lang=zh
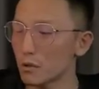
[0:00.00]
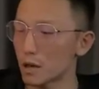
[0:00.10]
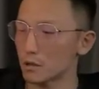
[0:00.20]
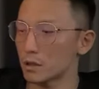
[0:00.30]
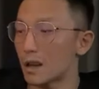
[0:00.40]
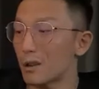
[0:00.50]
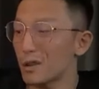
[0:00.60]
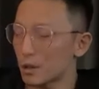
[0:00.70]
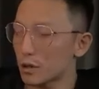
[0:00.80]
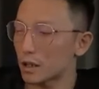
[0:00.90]
之后啊，
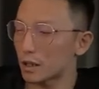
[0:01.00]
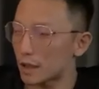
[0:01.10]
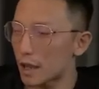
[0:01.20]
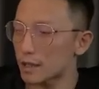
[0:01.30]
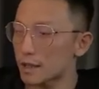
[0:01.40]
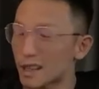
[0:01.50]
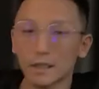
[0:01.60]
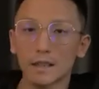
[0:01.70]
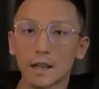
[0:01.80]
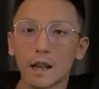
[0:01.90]
就要开始梳理
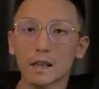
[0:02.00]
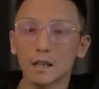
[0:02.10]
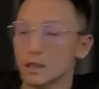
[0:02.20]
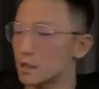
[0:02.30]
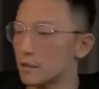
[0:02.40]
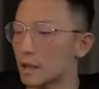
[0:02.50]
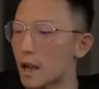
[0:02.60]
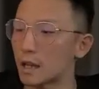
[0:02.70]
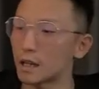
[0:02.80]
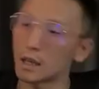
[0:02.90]
项目中出现的问题了。
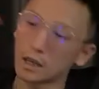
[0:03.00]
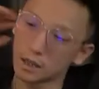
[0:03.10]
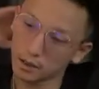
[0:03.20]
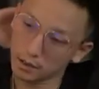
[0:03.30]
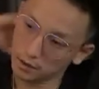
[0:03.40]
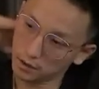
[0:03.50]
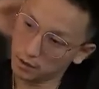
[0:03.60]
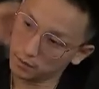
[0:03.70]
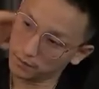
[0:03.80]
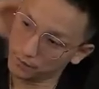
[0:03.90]
这个
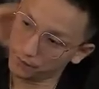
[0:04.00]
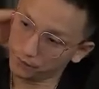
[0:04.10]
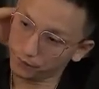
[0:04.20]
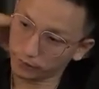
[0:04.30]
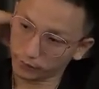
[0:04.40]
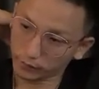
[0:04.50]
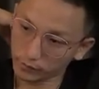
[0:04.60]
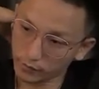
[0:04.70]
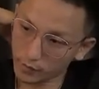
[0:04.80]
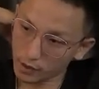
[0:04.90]
步骤也要非常
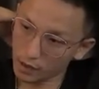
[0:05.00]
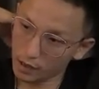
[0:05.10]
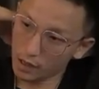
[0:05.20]
小心，